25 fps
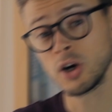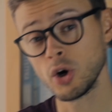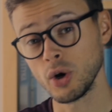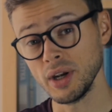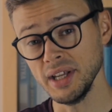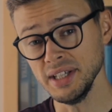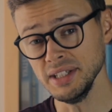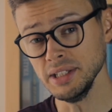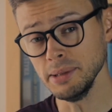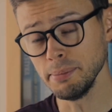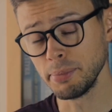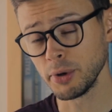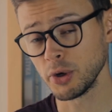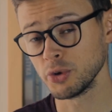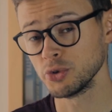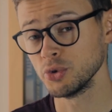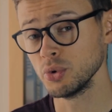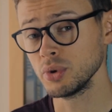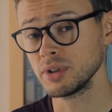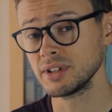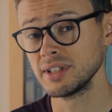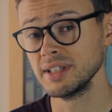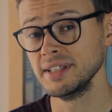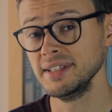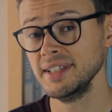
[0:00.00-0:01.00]
Kolejny
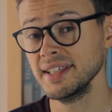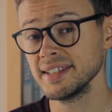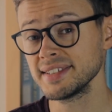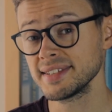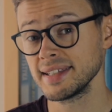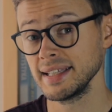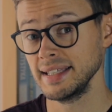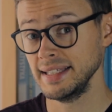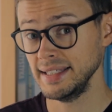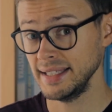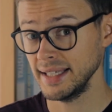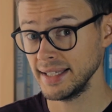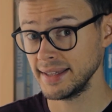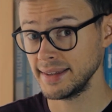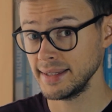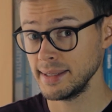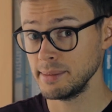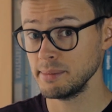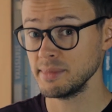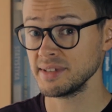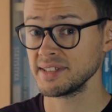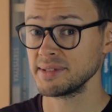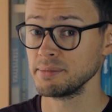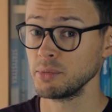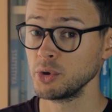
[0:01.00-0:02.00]
produkt jest
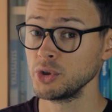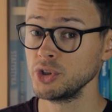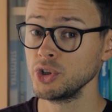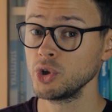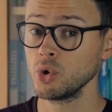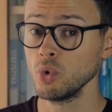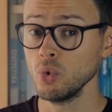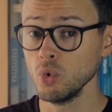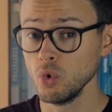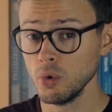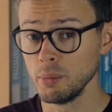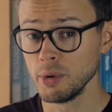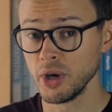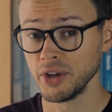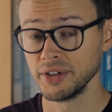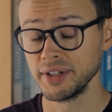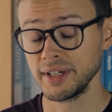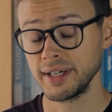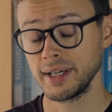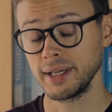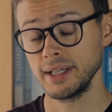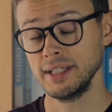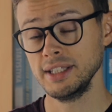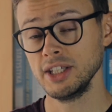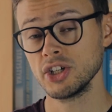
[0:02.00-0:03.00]
jednym z moich
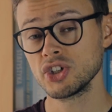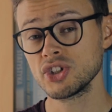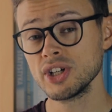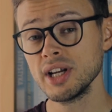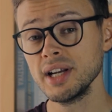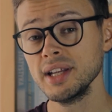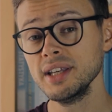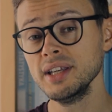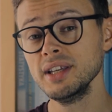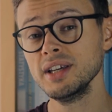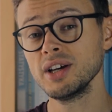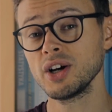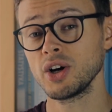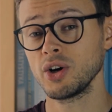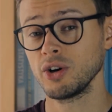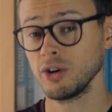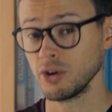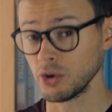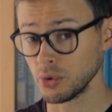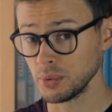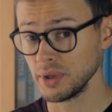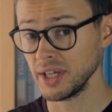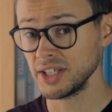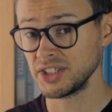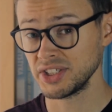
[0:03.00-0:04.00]
ulubionych. Jeżeli
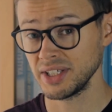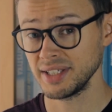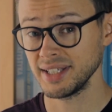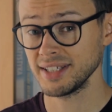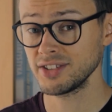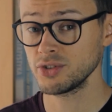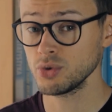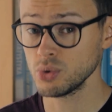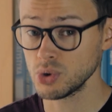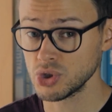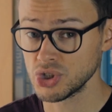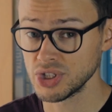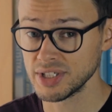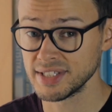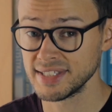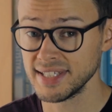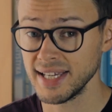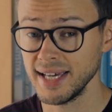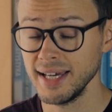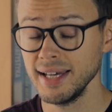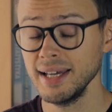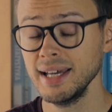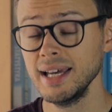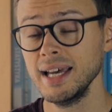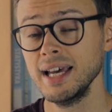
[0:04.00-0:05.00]
chorujecie na
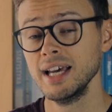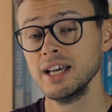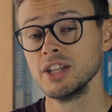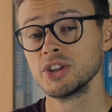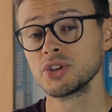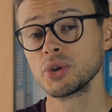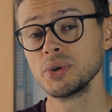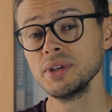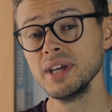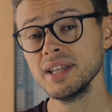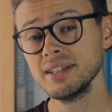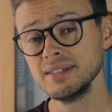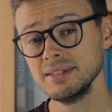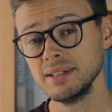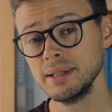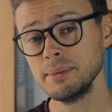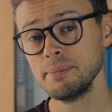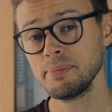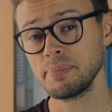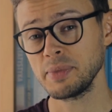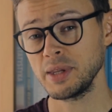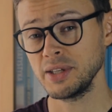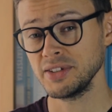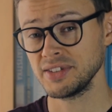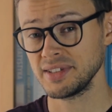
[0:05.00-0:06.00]
cukrzycę, to
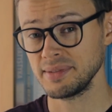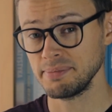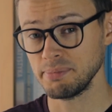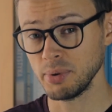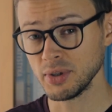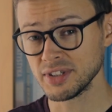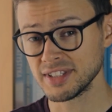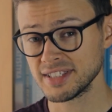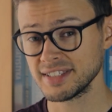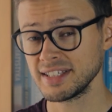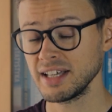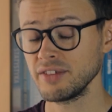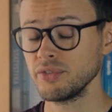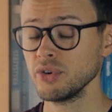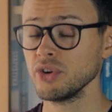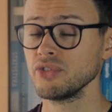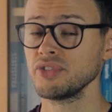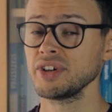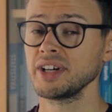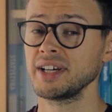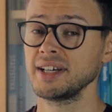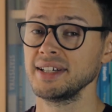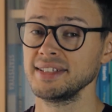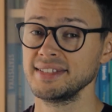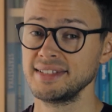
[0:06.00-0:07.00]
jednym z
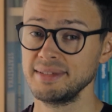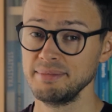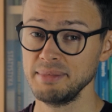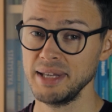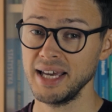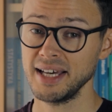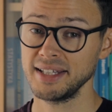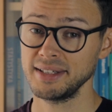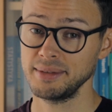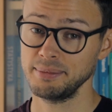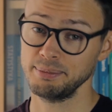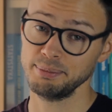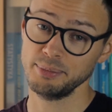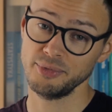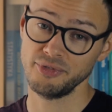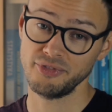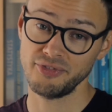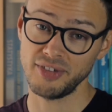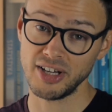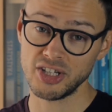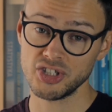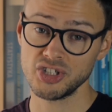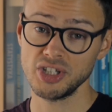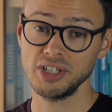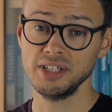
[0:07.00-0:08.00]
podstawowych zmian w
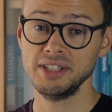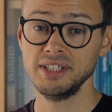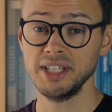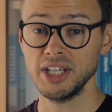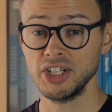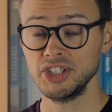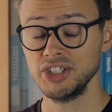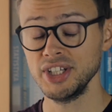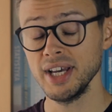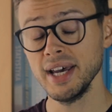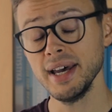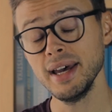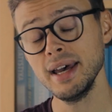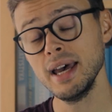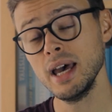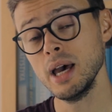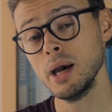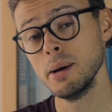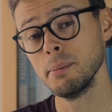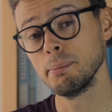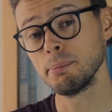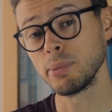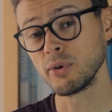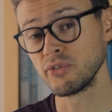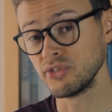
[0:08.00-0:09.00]
waszej diecie
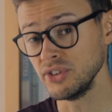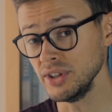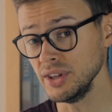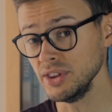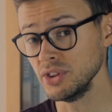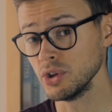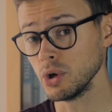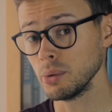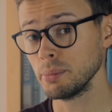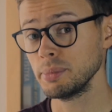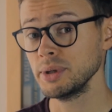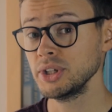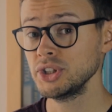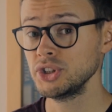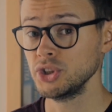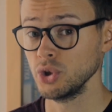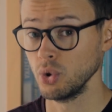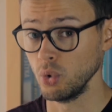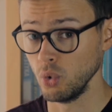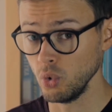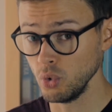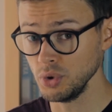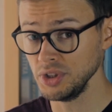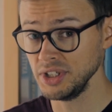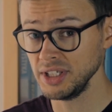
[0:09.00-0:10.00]
powinno być
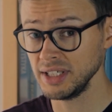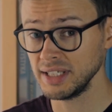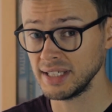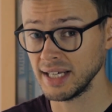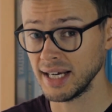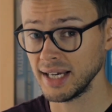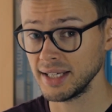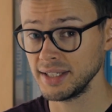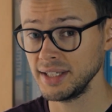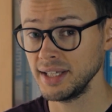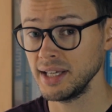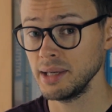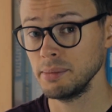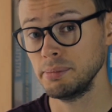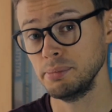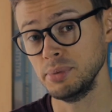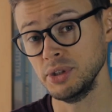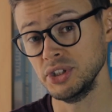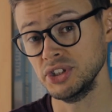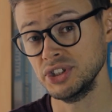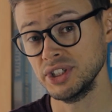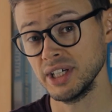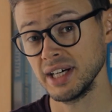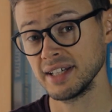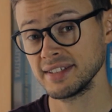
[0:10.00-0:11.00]
unikanie
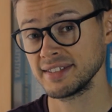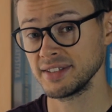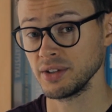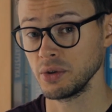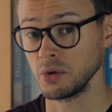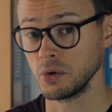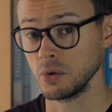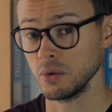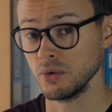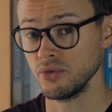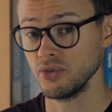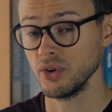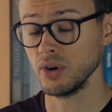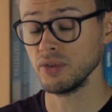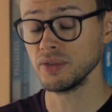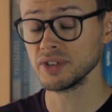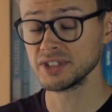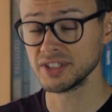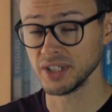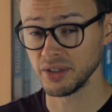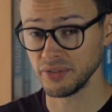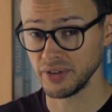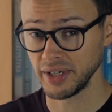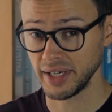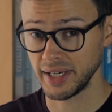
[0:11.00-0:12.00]
picia soków
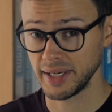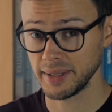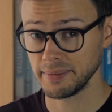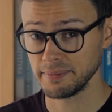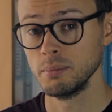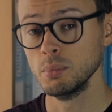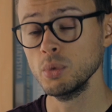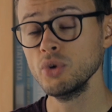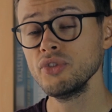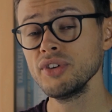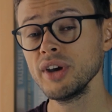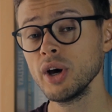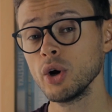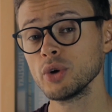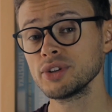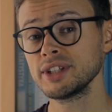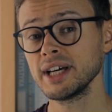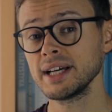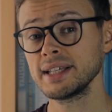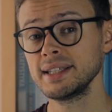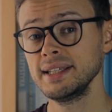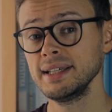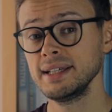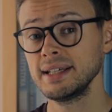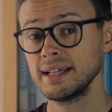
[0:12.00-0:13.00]
owocowych. Mówię o
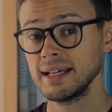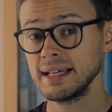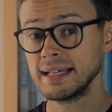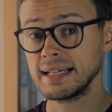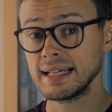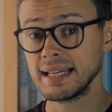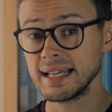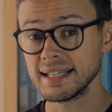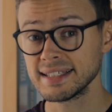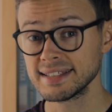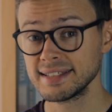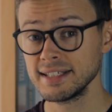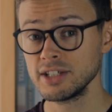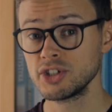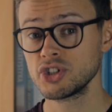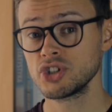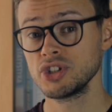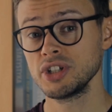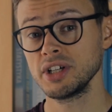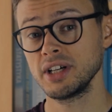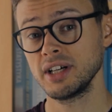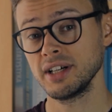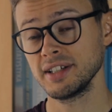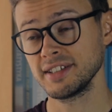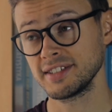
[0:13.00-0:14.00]
takich
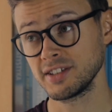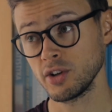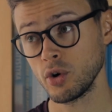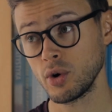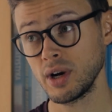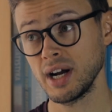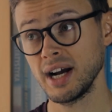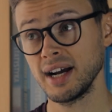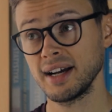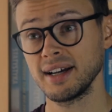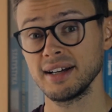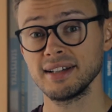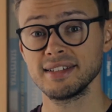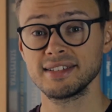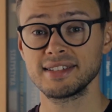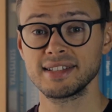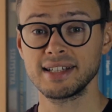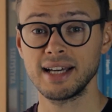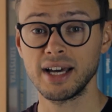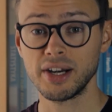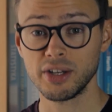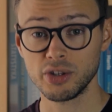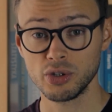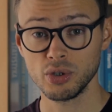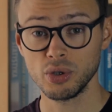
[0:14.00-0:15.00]
klasycznych sokach z
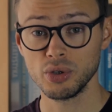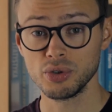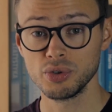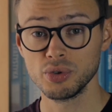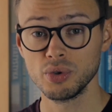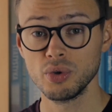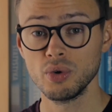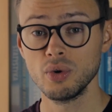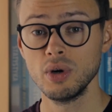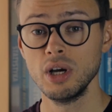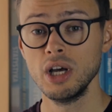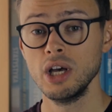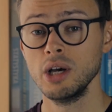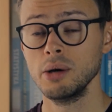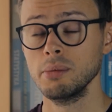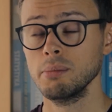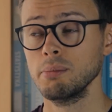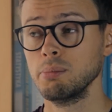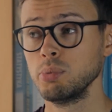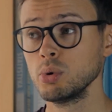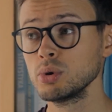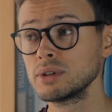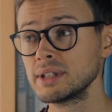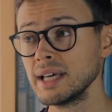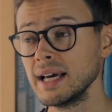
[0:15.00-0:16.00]
kartonu,
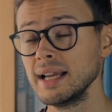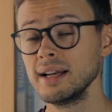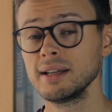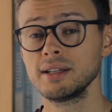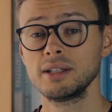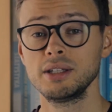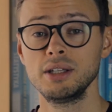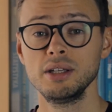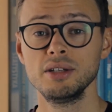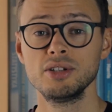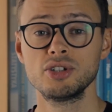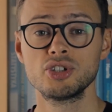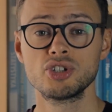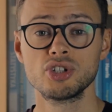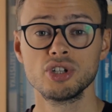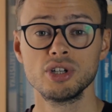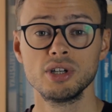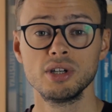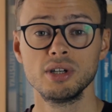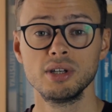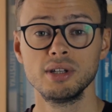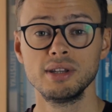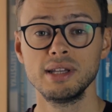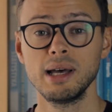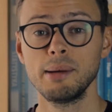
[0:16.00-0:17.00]
butelki czy